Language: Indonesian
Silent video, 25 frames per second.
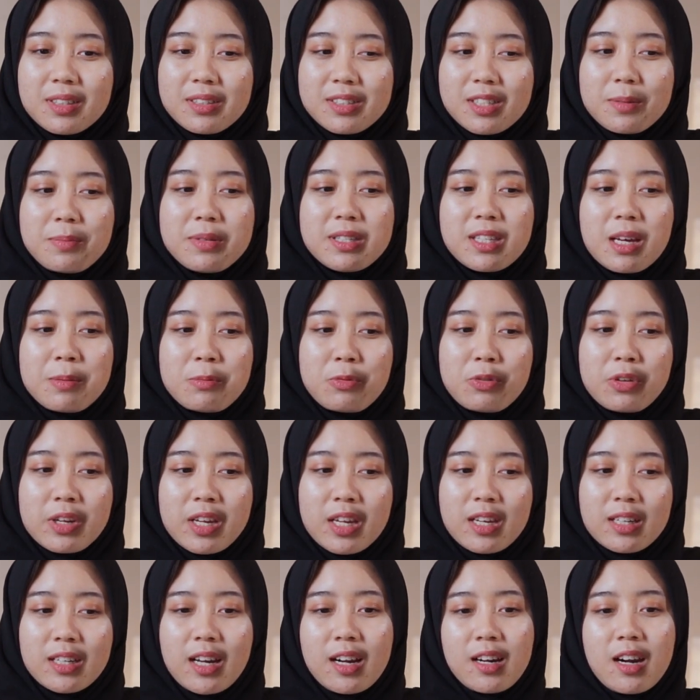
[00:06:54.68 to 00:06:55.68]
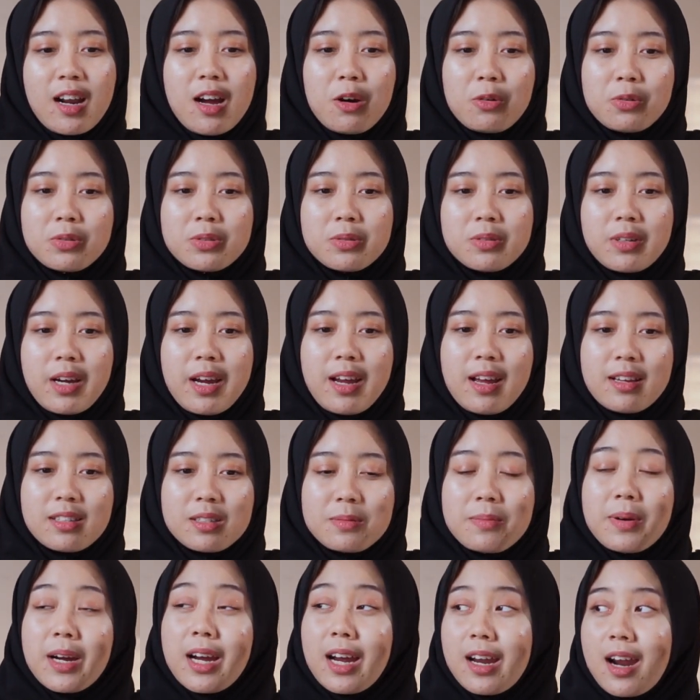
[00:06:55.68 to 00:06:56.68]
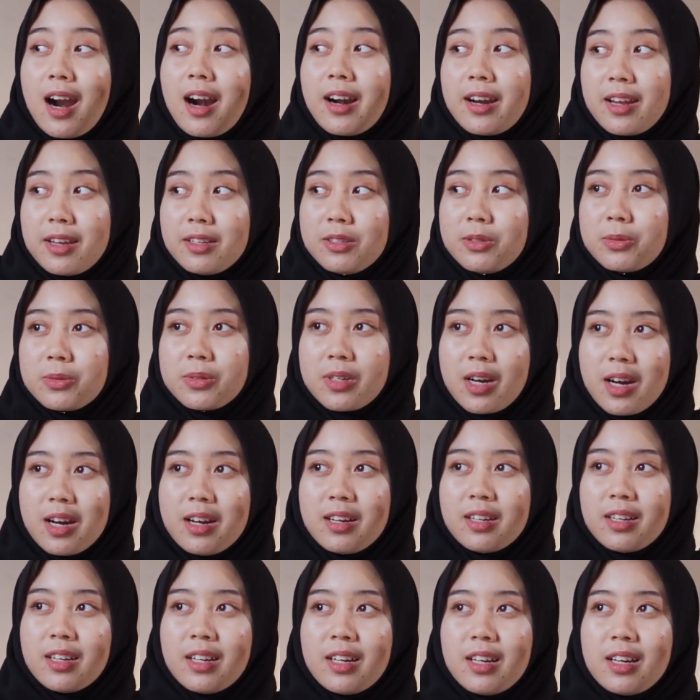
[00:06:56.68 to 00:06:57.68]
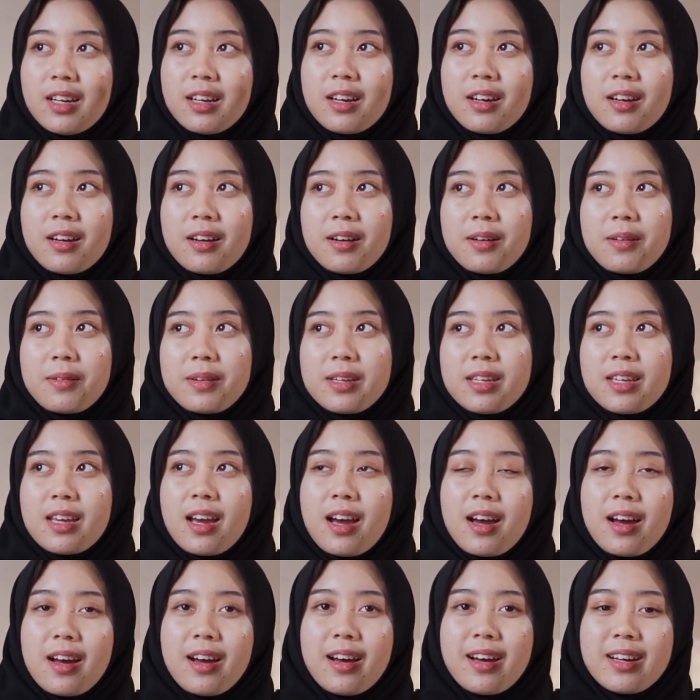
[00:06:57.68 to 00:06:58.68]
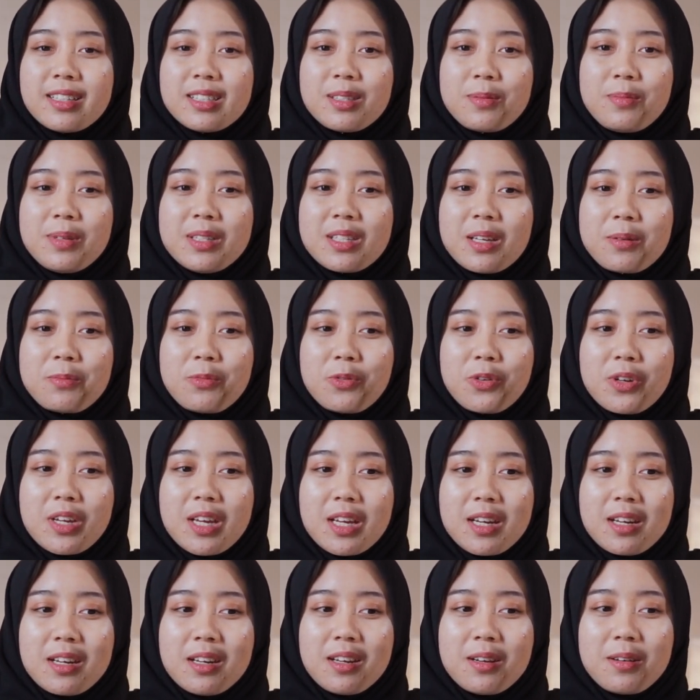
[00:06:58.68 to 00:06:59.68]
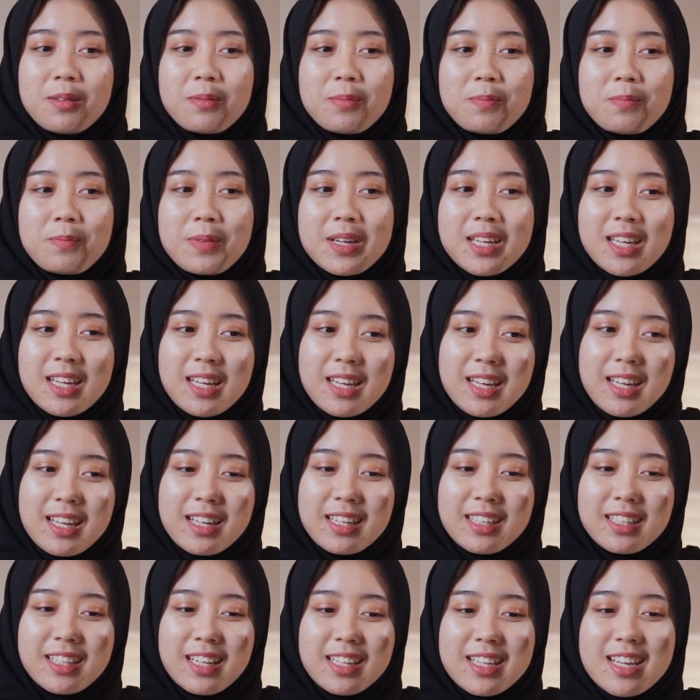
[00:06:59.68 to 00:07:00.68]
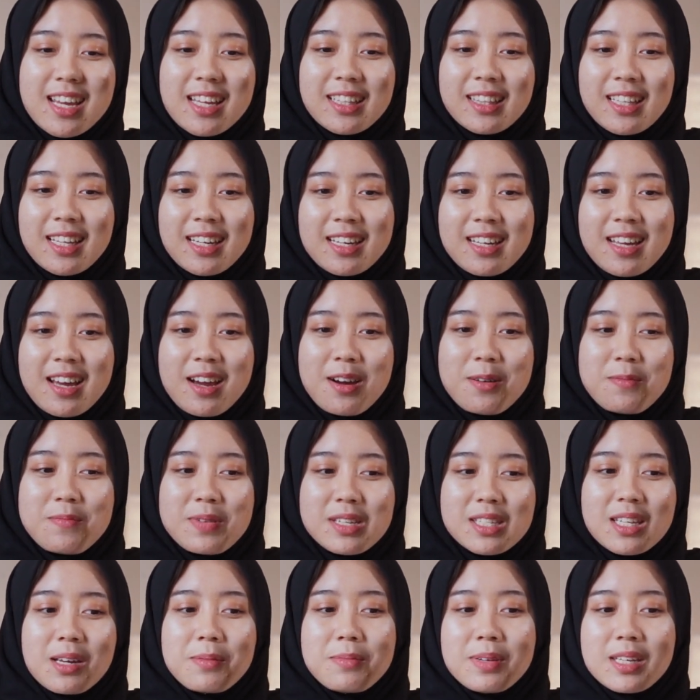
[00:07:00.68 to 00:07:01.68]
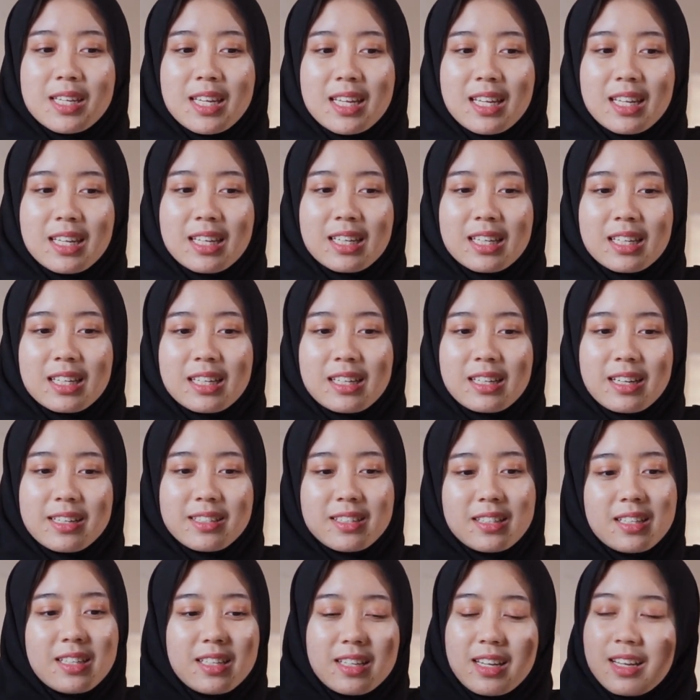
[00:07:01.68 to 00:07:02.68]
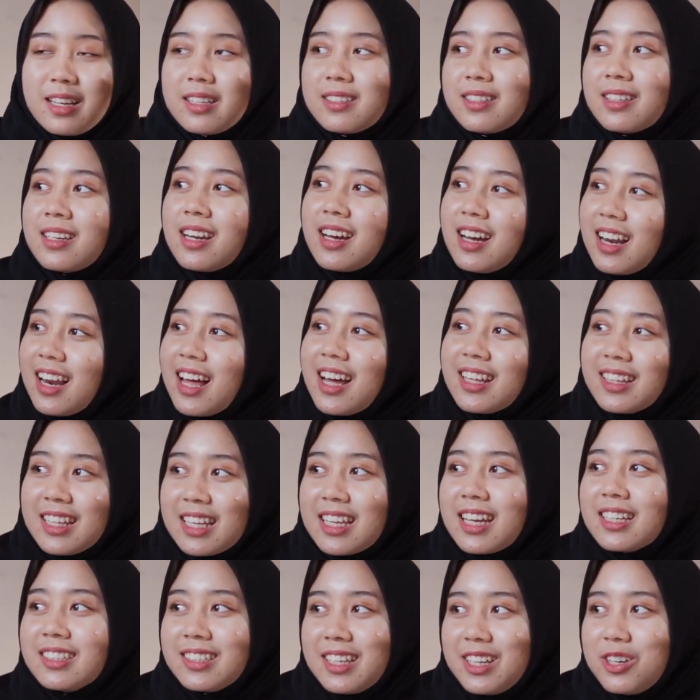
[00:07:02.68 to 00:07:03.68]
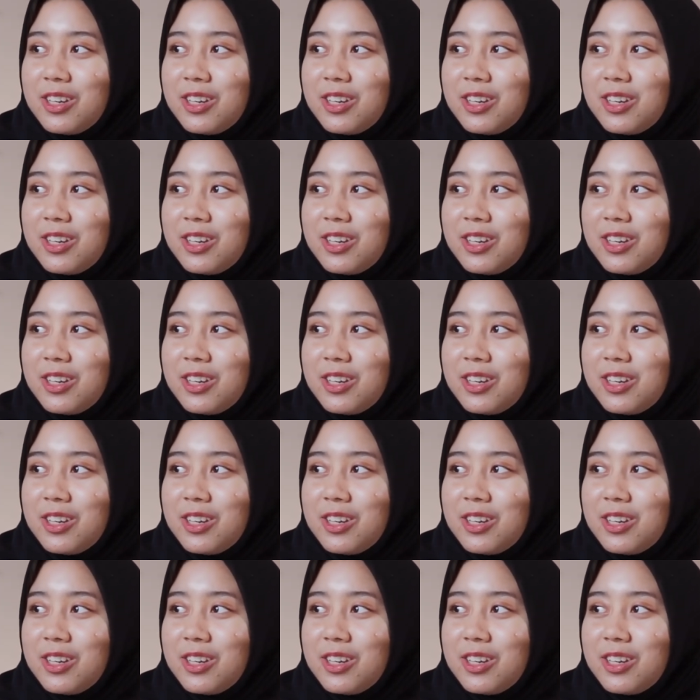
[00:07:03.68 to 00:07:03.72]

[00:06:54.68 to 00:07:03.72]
sebisa mungkin karena aku kayak sebagai RA juga mm ya sebisa mungkin bikin kegiatan yang bisa bikin residennya seneng lah tinggal